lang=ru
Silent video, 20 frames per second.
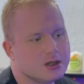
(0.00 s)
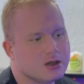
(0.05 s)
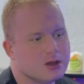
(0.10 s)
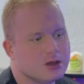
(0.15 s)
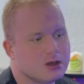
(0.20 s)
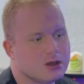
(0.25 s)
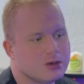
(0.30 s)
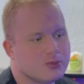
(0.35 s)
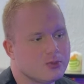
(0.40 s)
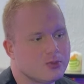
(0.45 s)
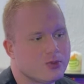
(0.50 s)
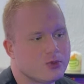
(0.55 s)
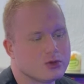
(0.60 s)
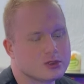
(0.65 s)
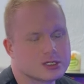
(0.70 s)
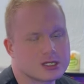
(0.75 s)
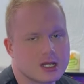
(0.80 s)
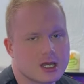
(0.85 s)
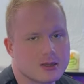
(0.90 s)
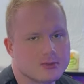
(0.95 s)
э,
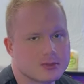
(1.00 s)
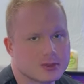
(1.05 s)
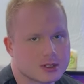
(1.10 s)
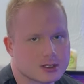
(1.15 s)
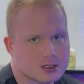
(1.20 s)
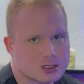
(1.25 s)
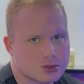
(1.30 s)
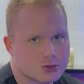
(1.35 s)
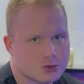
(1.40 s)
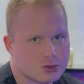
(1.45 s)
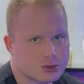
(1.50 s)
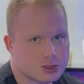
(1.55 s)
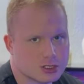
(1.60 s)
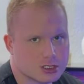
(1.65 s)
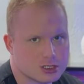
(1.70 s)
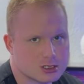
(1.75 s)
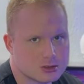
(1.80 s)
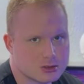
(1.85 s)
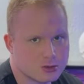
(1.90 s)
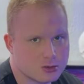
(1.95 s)

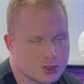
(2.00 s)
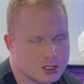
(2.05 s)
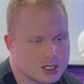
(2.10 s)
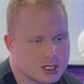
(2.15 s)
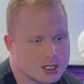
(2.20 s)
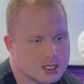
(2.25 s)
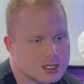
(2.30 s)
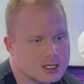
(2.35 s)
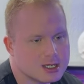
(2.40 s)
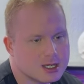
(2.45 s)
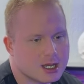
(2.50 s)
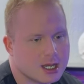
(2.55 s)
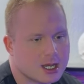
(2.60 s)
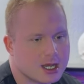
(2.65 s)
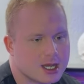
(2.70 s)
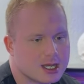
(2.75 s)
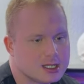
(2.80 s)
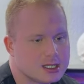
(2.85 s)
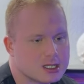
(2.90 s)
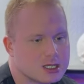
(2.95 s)
послеоперационной истории,
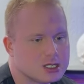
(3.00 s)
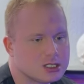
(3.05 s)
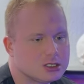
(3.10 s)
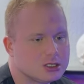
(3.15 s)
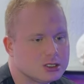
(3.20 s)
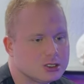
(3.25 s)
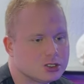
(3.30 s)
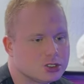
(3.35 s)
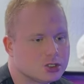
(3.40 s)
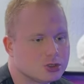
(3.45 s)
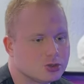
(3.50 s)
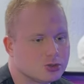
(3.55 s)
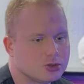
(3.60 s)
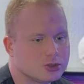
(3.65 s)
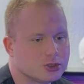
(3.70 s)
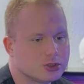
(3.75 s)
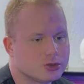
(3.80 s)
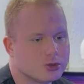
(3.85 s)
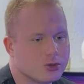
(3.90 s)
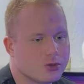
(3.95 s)
а не
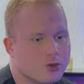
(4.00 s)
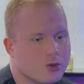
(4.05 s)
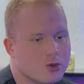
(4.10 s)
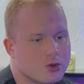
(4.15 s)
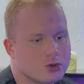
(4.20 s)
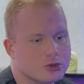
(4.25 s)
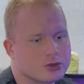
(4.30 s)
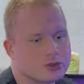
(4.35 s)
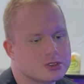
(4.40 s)
что-то другое.